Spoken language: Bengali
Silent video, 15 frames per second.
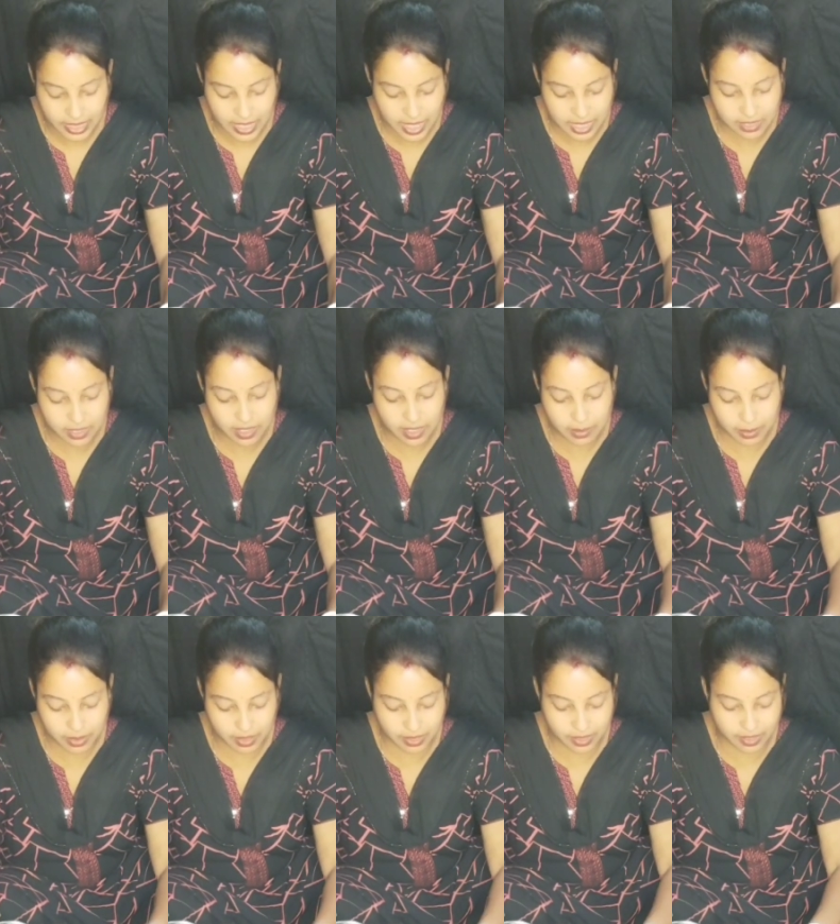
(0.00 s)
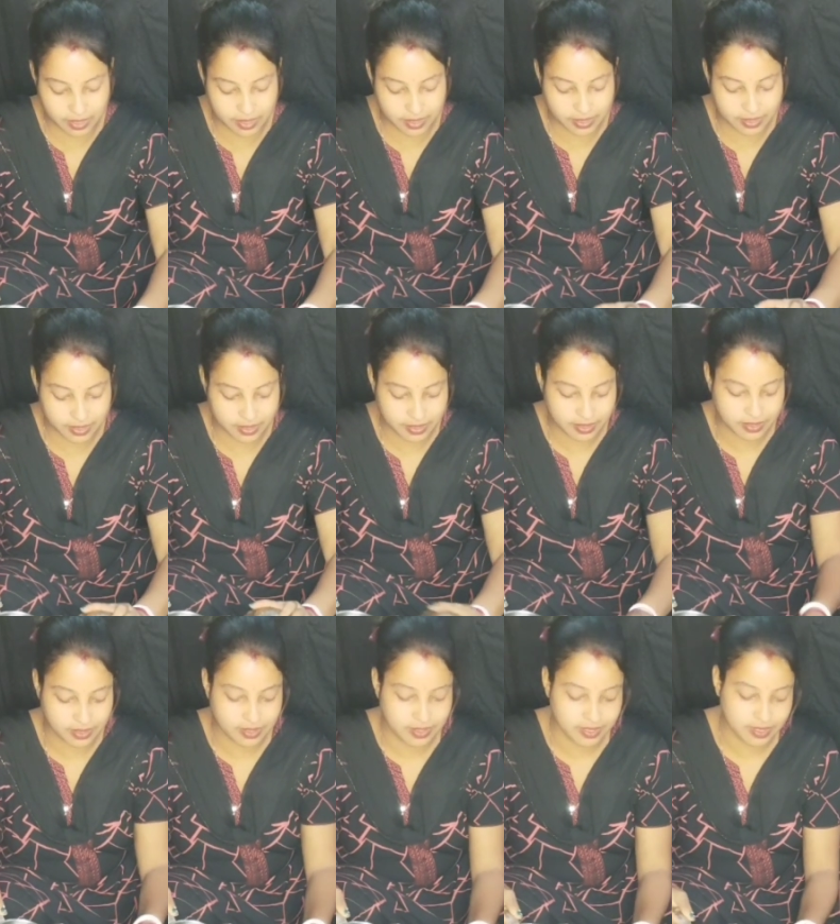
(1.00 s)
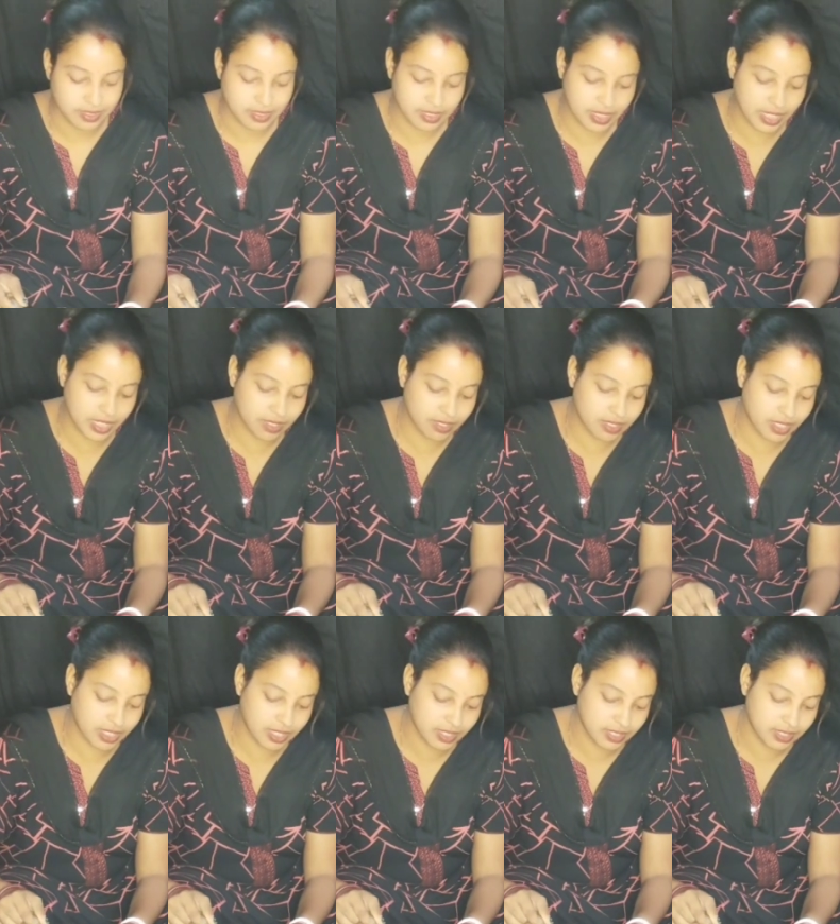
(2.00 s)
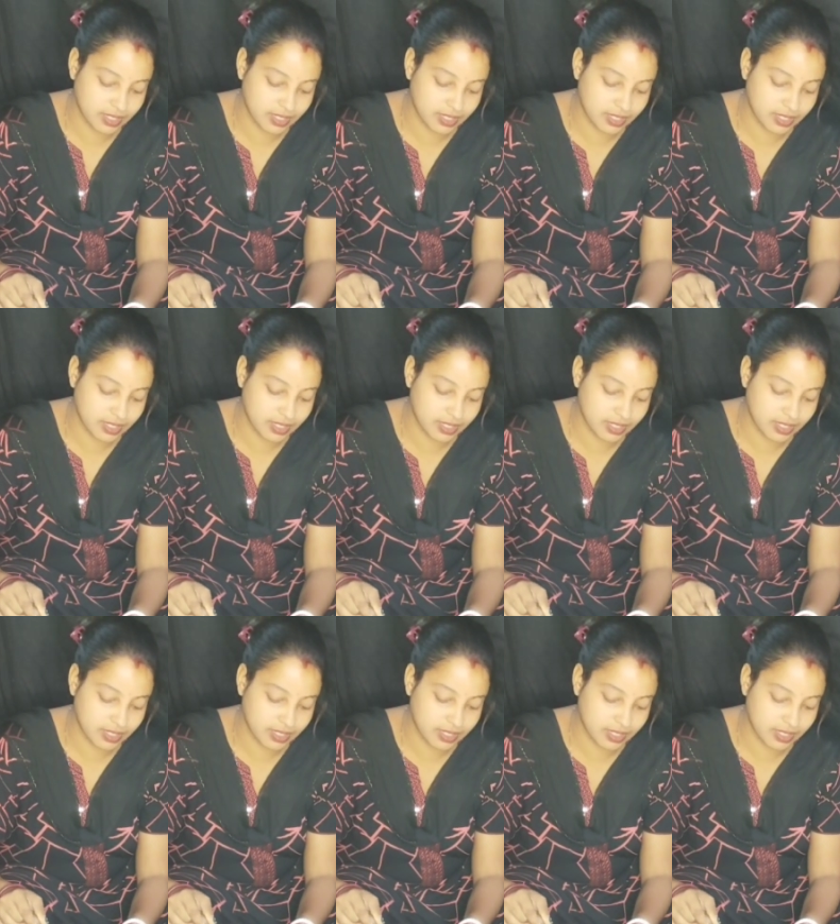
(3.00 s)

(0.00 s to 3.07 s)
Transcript: হ্যাঁ জ্বলাবো তো এখনই